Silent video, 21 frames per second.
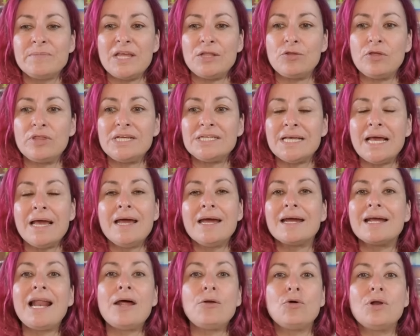Entonces,
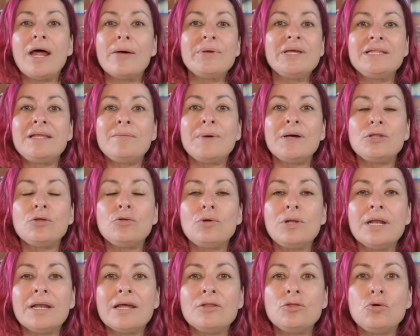claro, la víctima
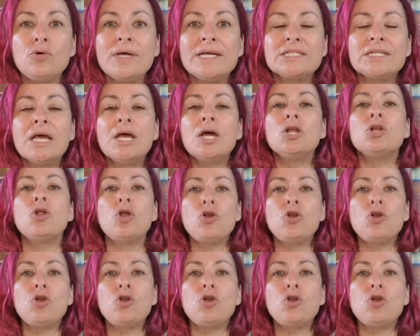todo el rato es,